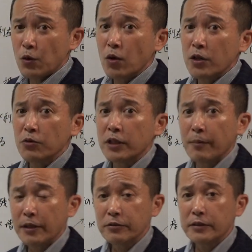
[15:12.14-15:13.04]
お金を
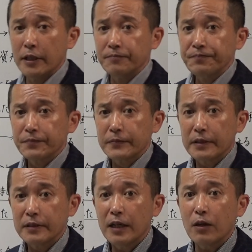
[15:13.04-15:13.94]
貯めるって
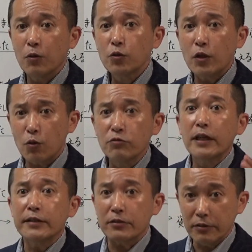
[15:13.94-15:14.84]
なんか本当は良く
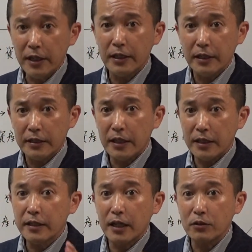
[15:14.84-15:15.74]
ないんですよね。な
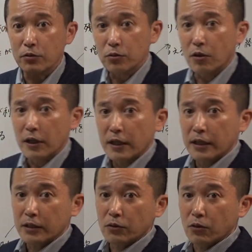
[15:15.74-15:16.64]
なんでかというと,、
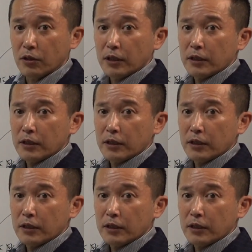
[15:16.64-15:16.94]
えーと、